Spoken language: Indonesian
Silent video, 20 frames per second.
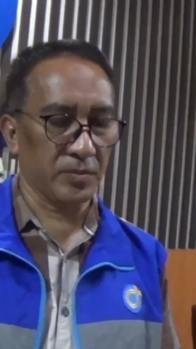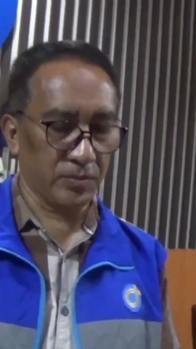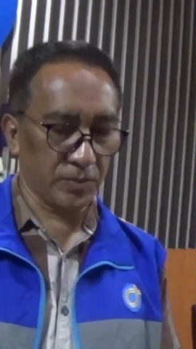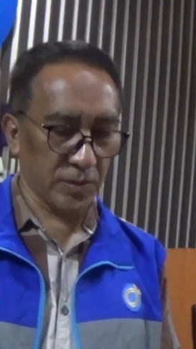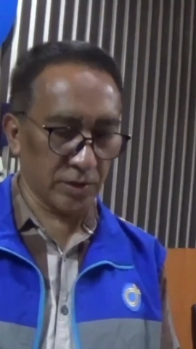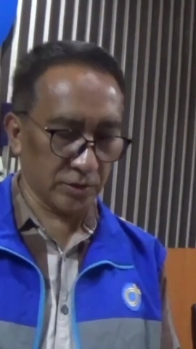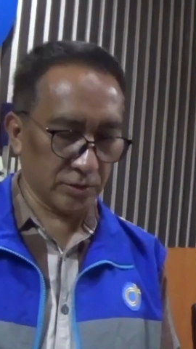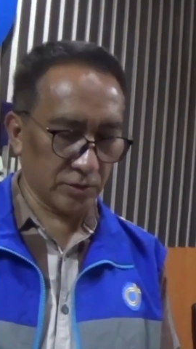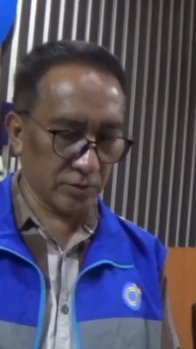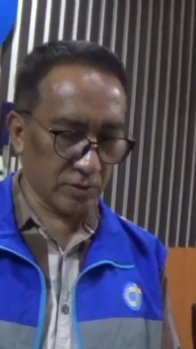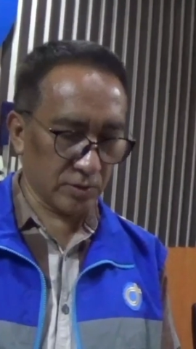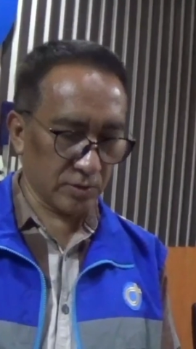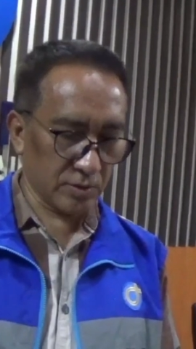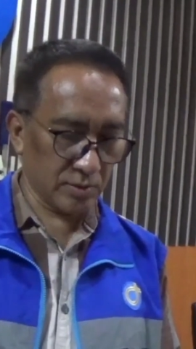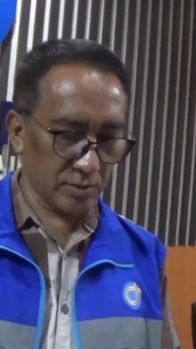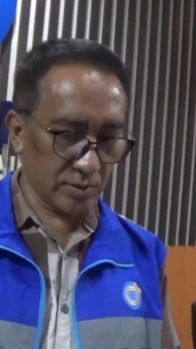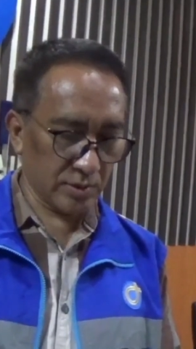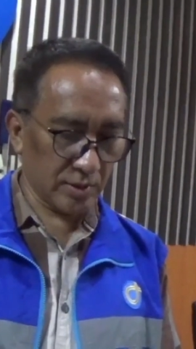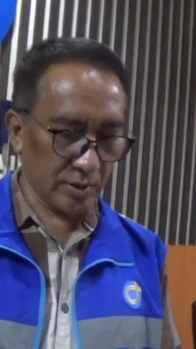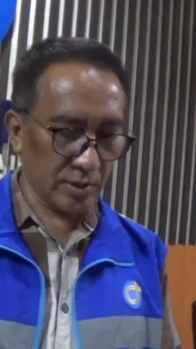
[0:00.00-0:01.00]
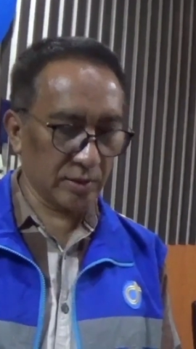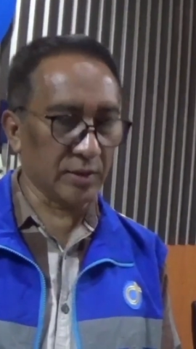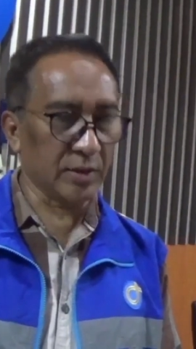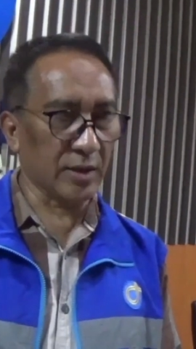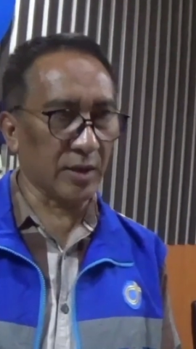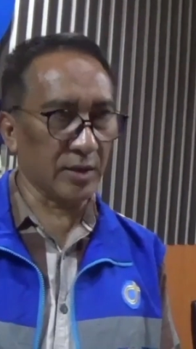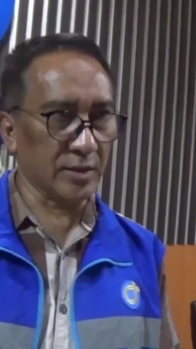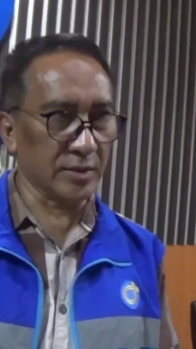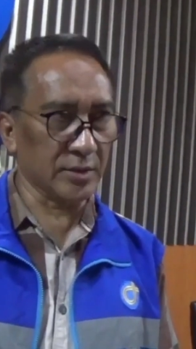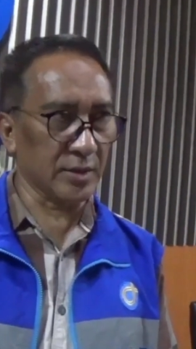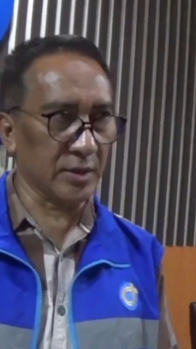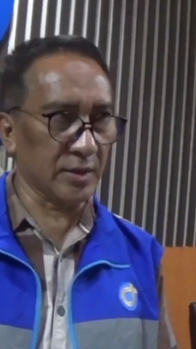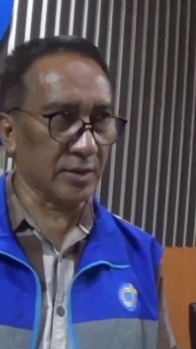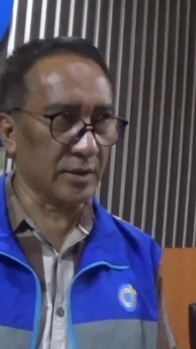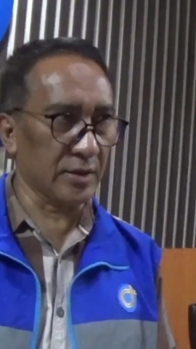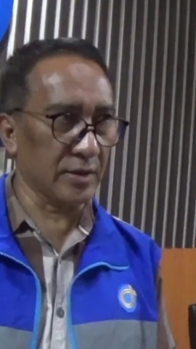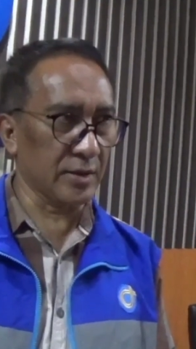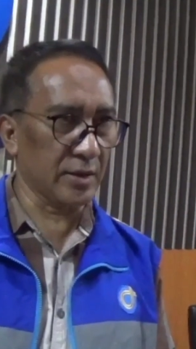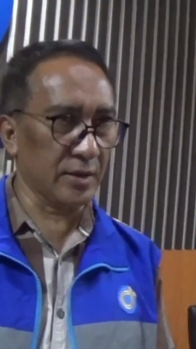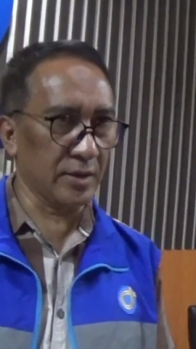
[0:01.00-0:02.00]
pastur entrance
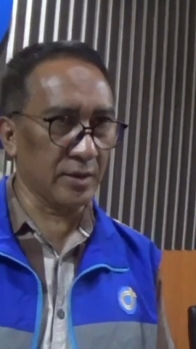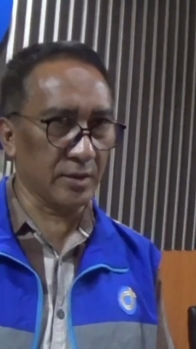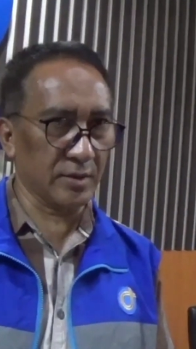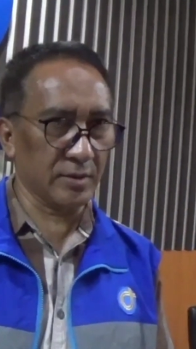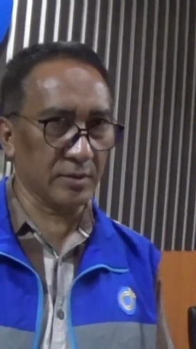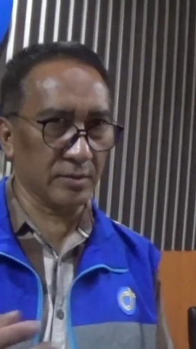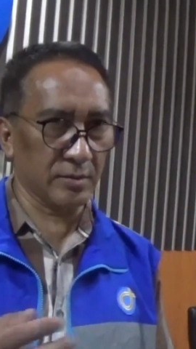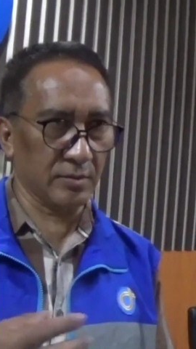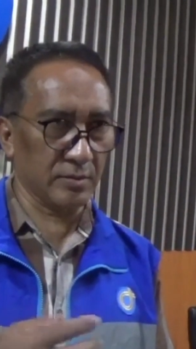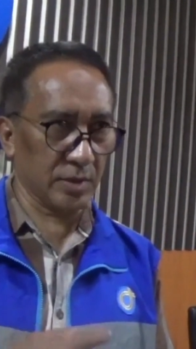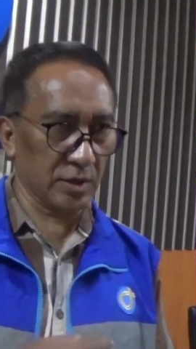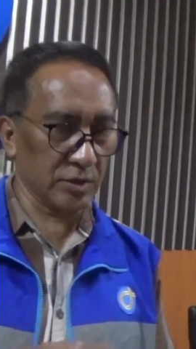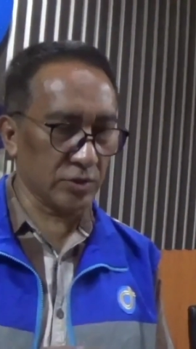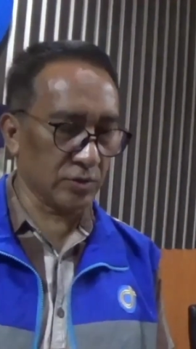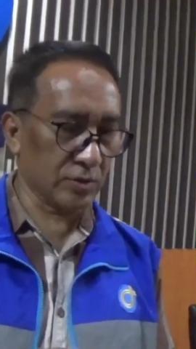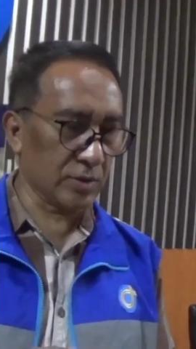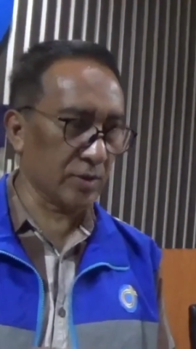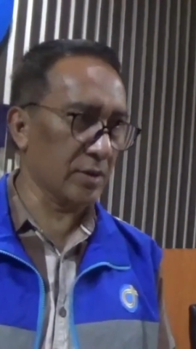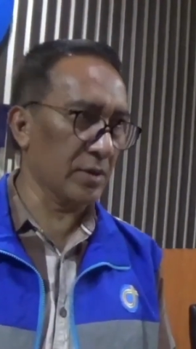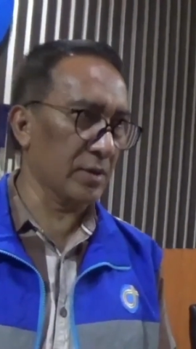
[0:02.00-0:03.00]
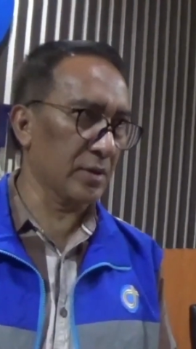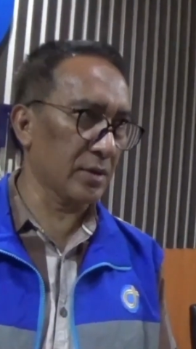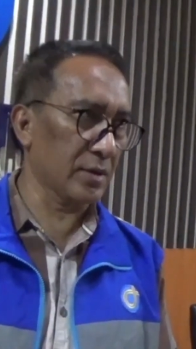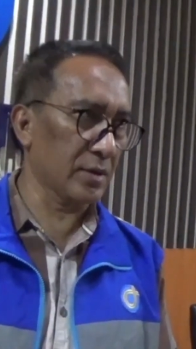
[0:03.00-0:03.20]
artinya hmm. yang masuk ke